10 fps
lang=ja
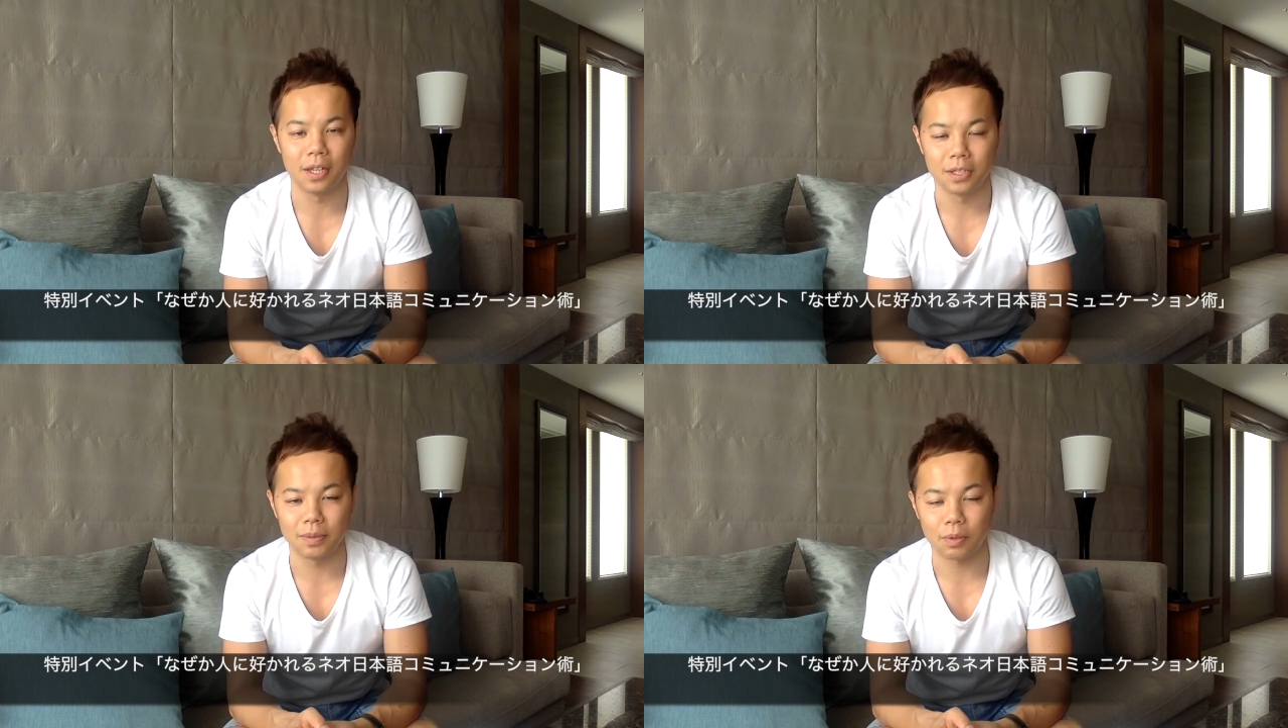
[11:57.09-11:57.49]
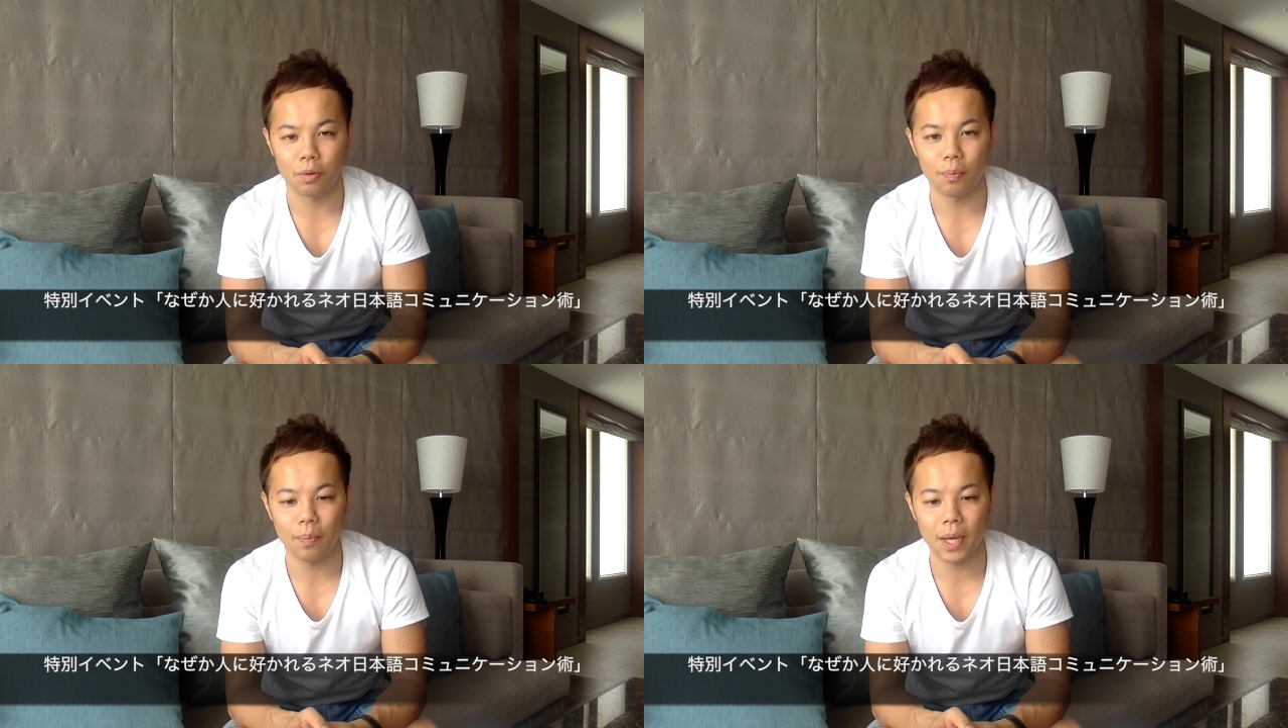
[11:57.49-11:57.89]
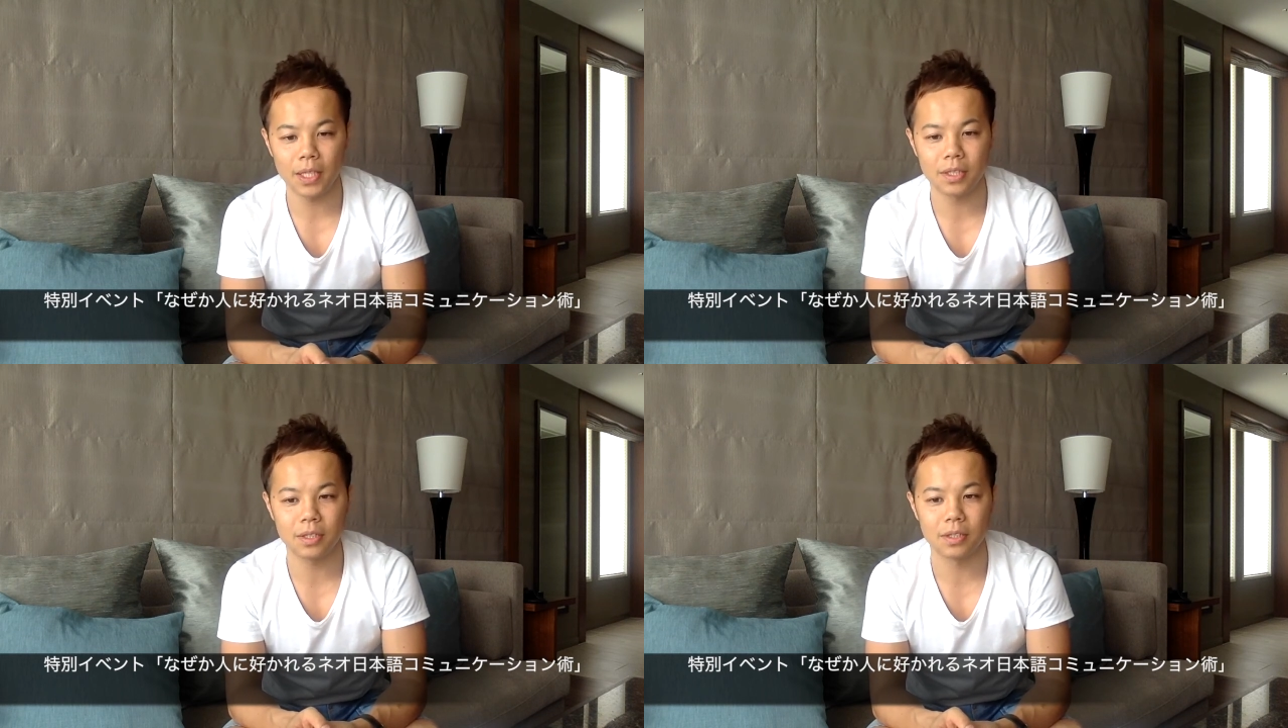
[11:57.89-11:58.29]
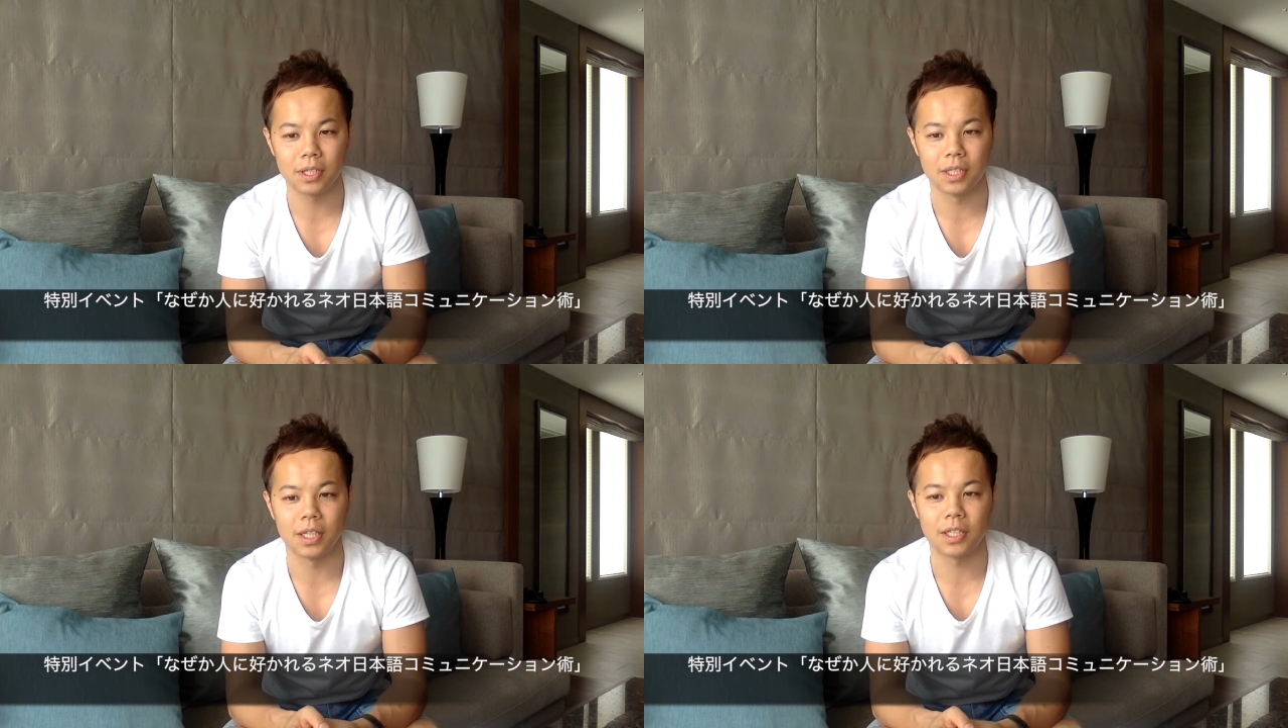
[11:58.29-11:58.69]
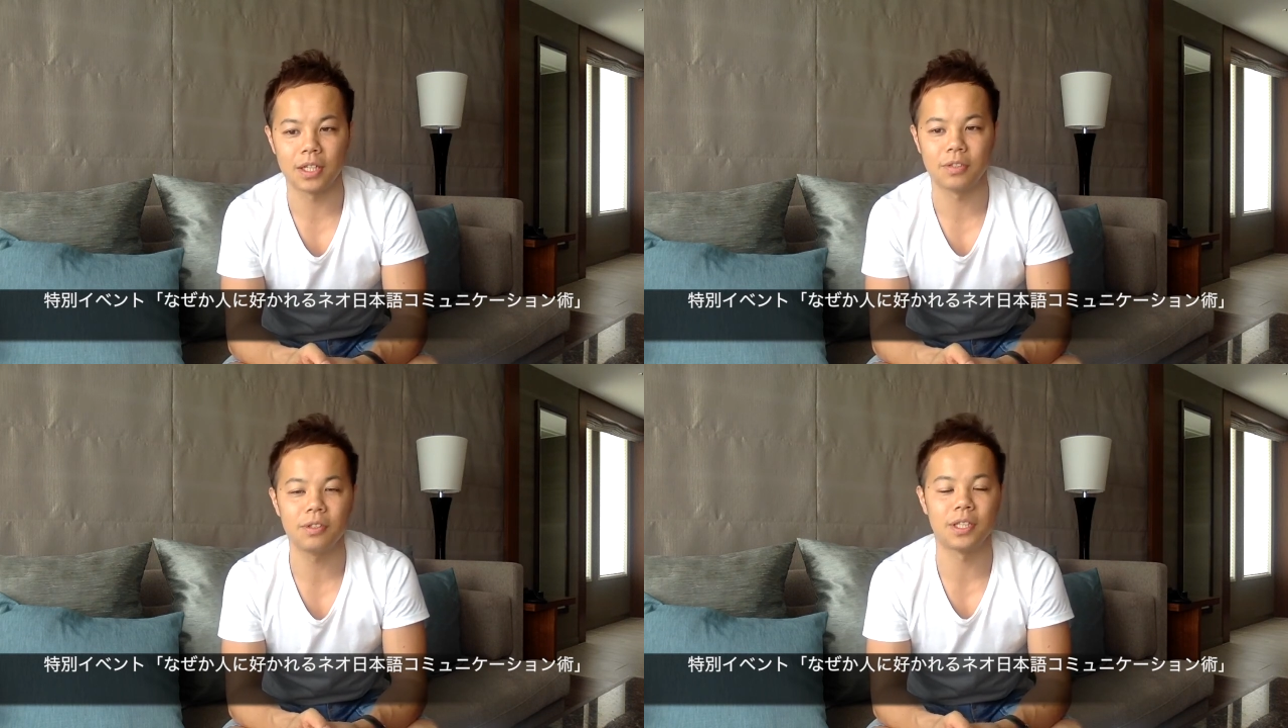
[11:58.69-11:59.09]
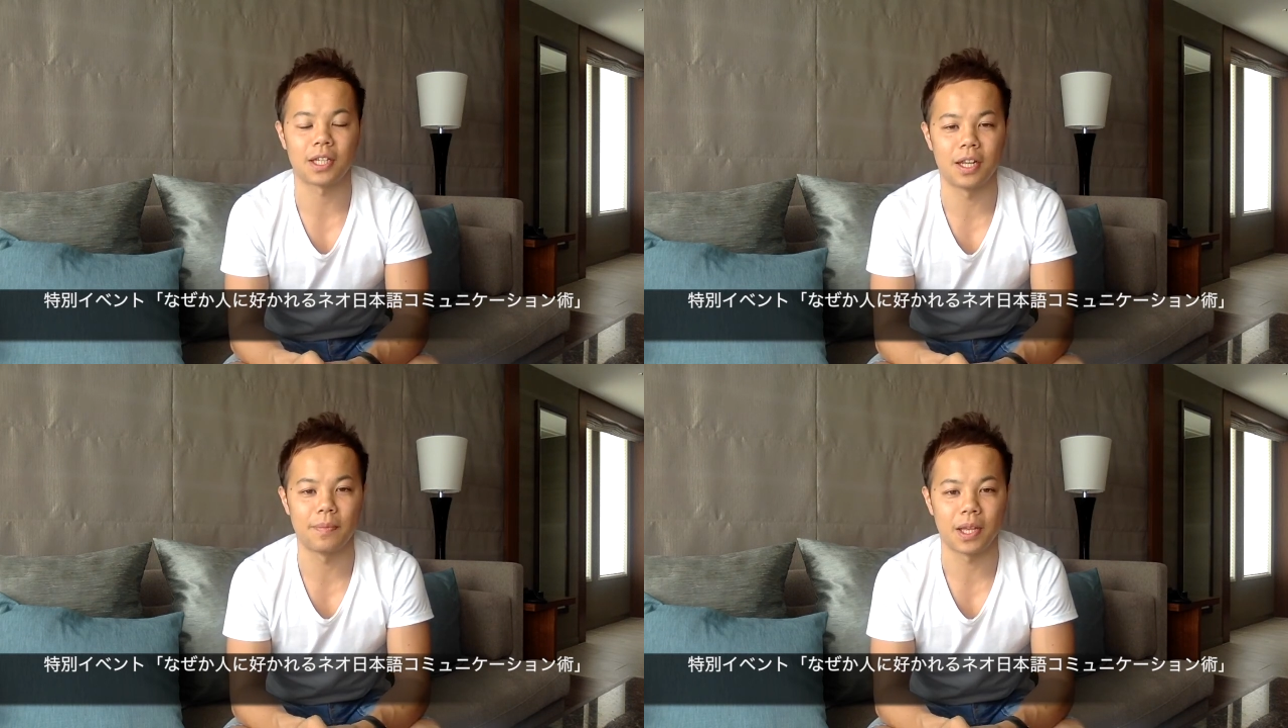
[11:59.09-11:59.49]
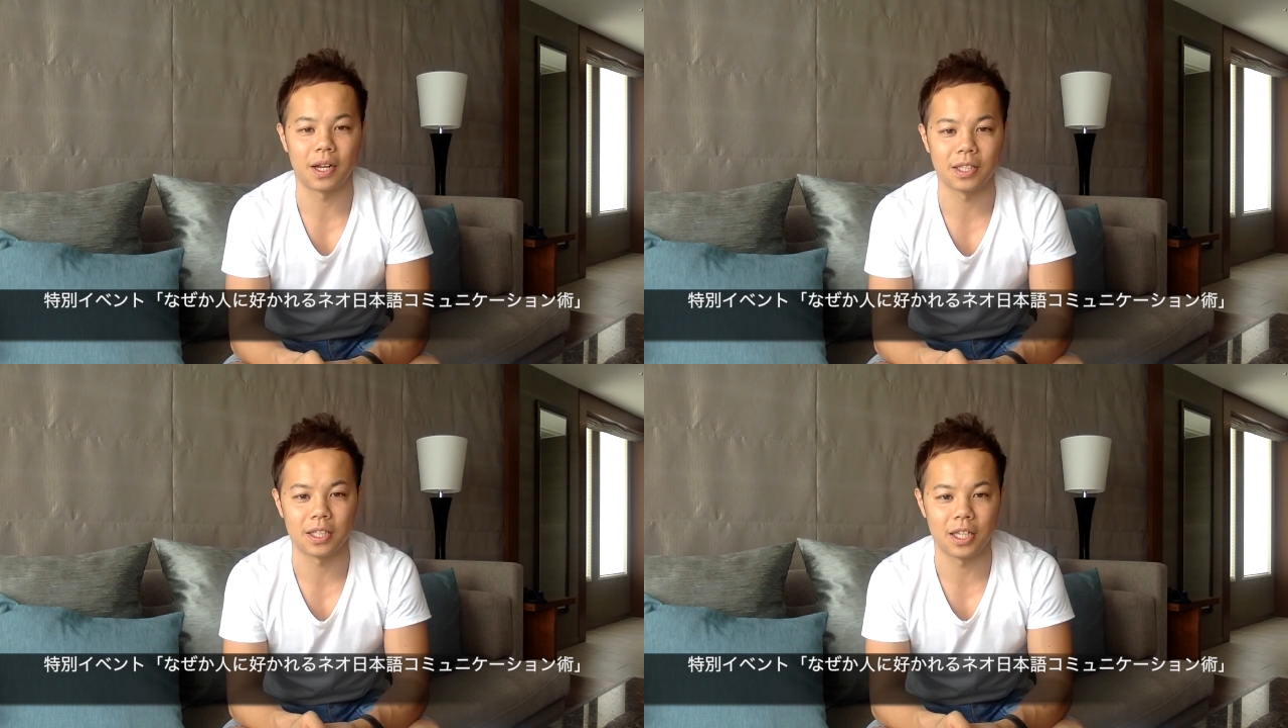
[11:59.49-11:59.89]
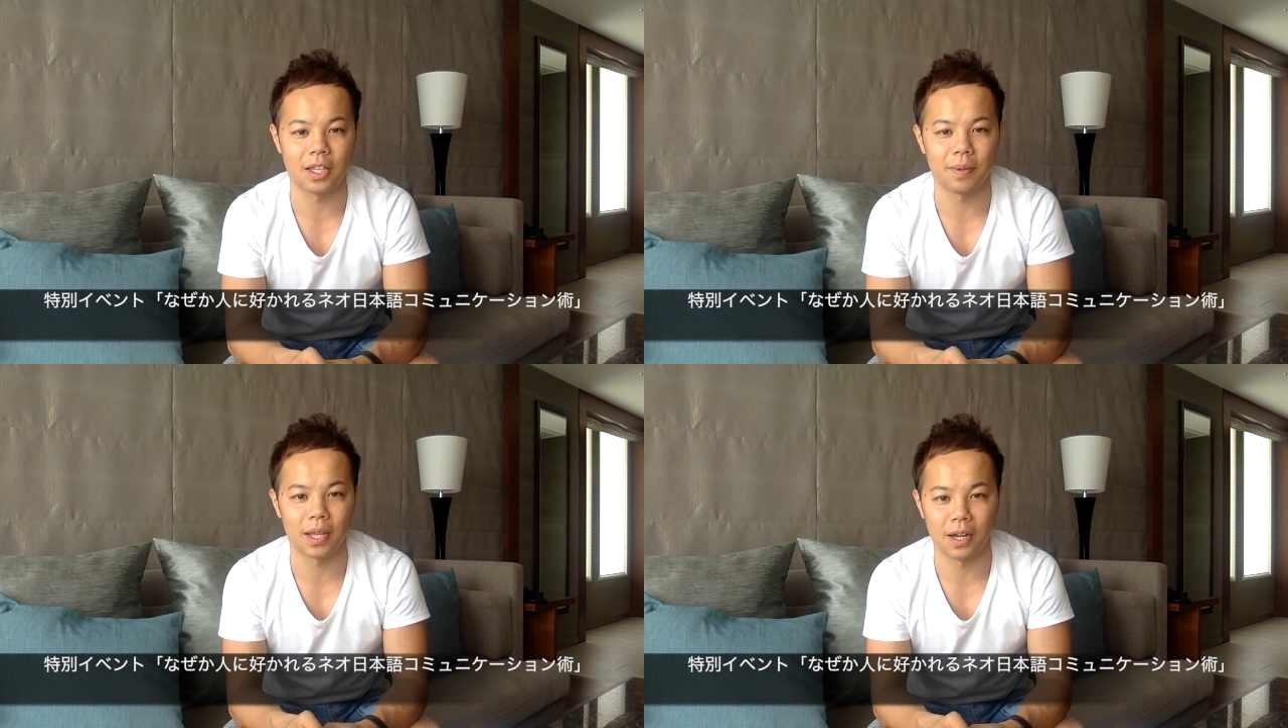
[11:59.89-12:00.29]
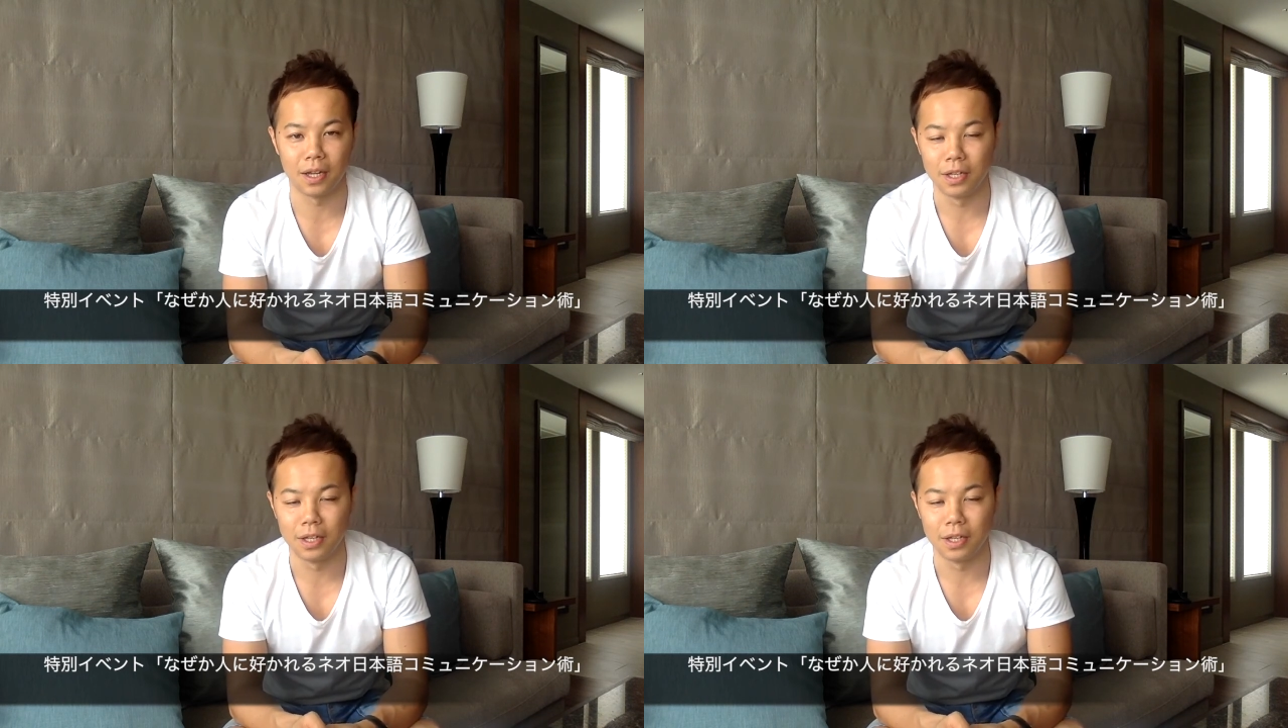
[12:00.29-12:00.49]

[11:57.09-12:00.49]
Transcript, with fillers: それでこれおっぱいアイスにできたりするんですかねみたいな感じで聞いてみたら